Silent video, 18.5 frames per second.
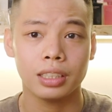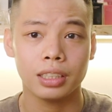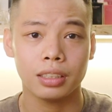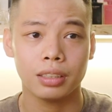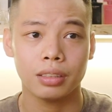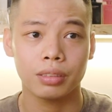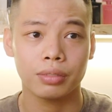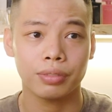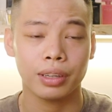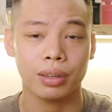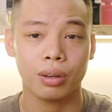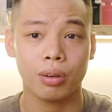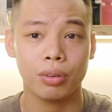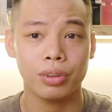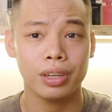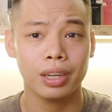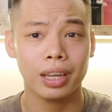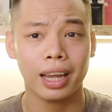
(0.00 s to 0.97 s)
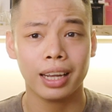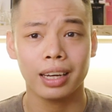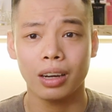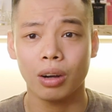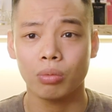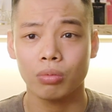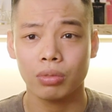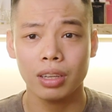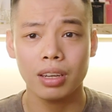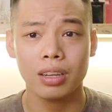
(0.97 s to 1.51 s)
thì phải có những cái hành
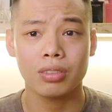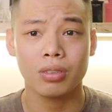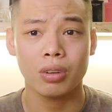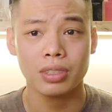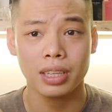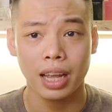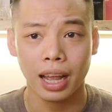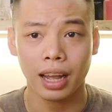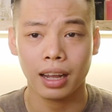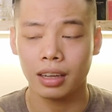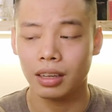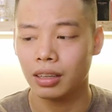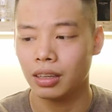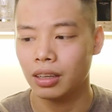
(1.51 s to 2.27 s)
động rất là rõ ràng